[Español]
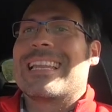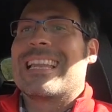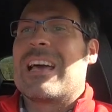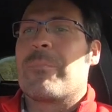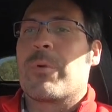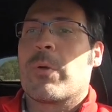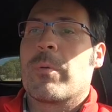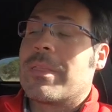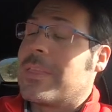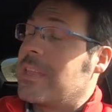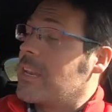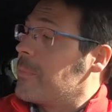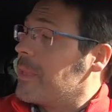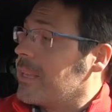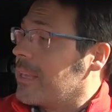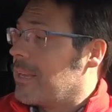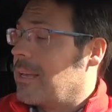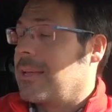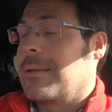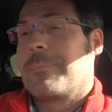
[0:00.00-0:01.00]
ya la prueba
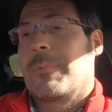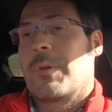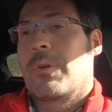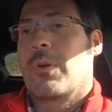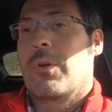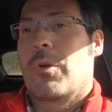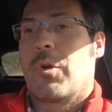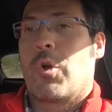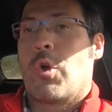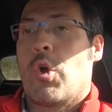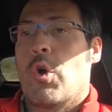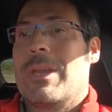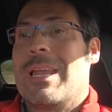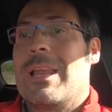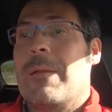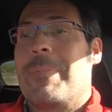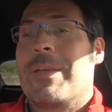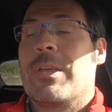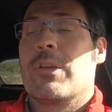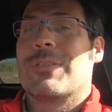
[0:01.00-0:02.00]
dinámica con
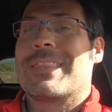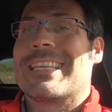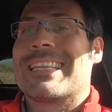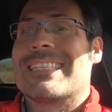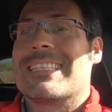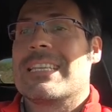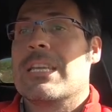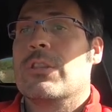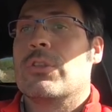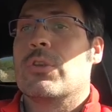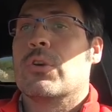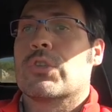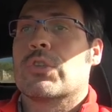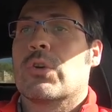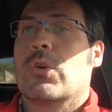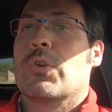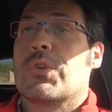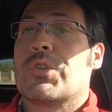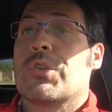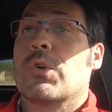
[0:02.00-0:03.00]
el Peugeot
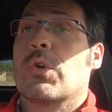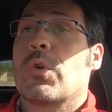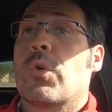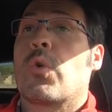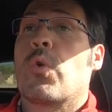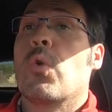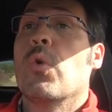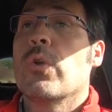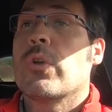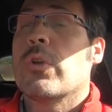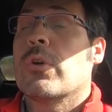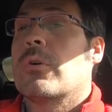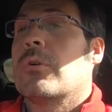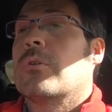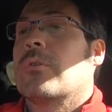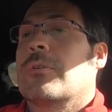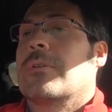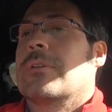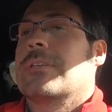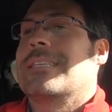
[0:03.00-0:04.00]
308,
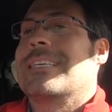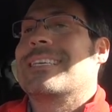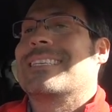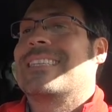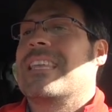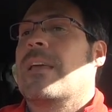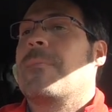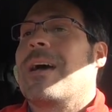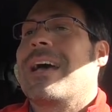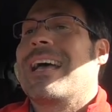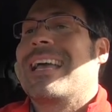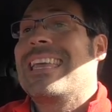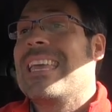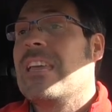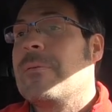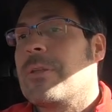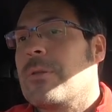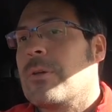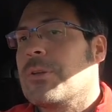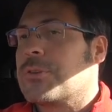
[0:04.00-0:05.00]
cuyo sistema
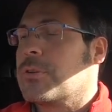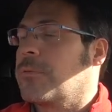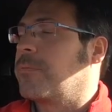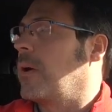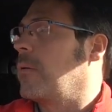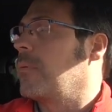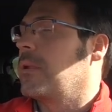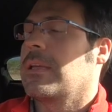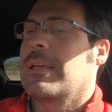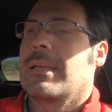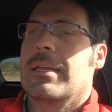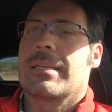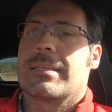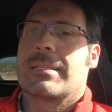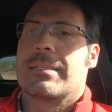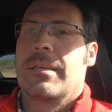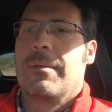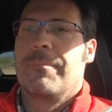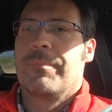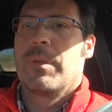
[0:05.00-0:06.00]
híbrido enchufable
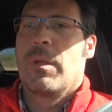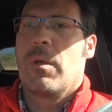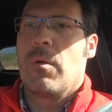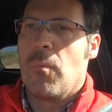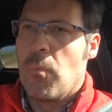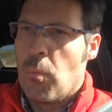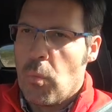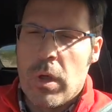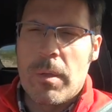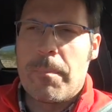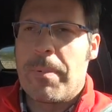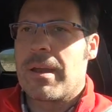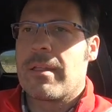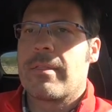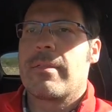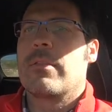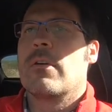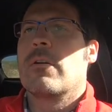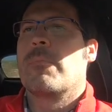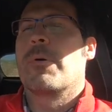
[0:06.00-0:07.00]
es muy
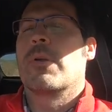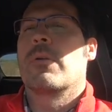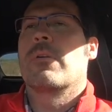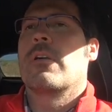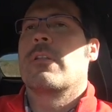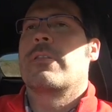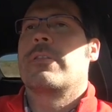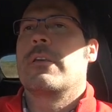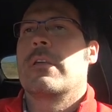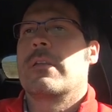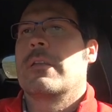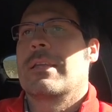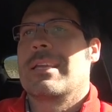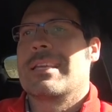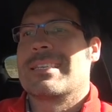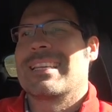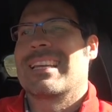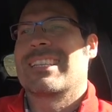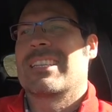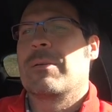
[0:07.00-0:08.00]
parecido, por no decir
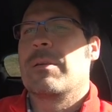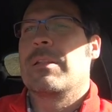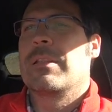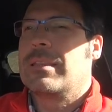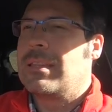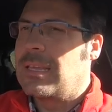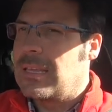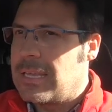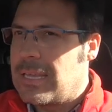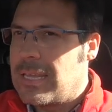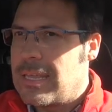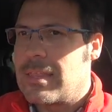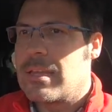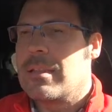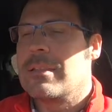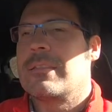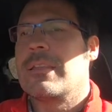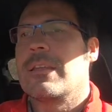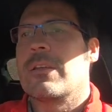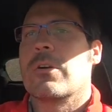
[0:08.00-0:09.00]
exactamente
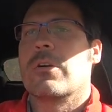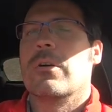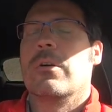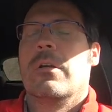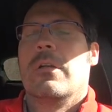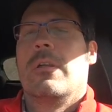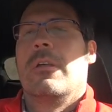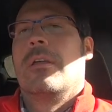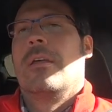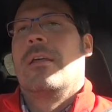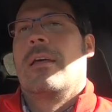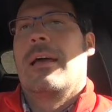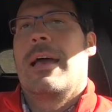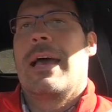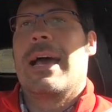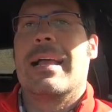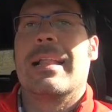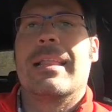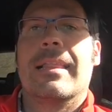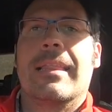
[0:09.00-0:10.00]
idéntico,
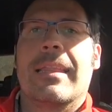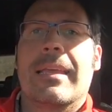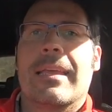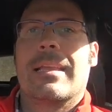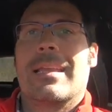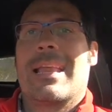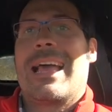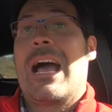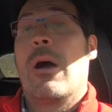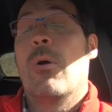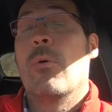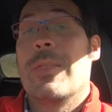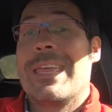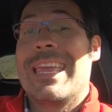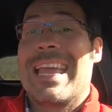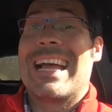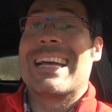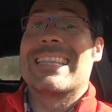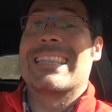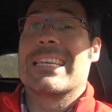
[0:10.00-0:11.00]
al del
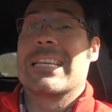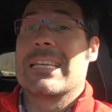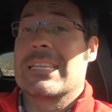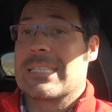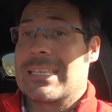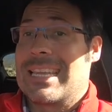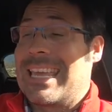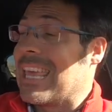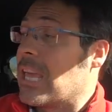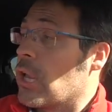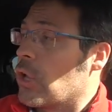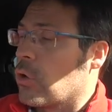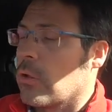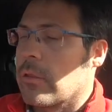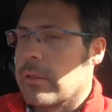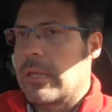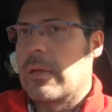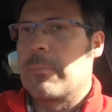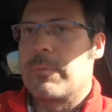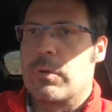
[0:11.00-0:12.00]
Audi A3. En
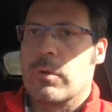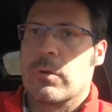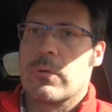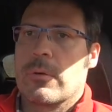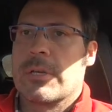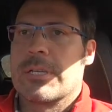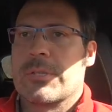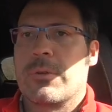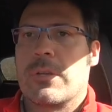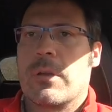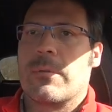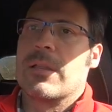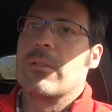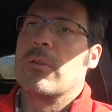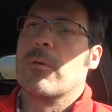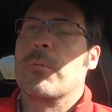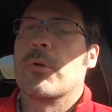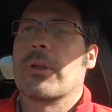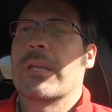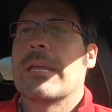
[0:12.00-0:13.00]
concepto estoy
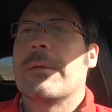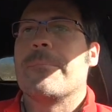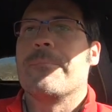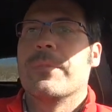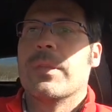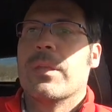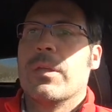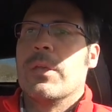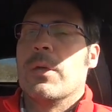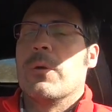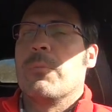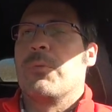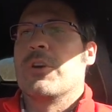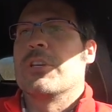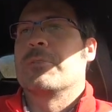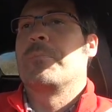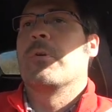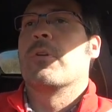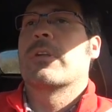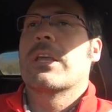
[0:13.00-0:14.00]
hablando. ¿Por qué?
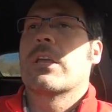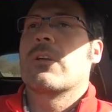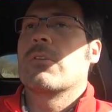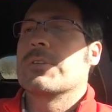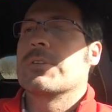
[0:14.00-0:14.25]
Pues porque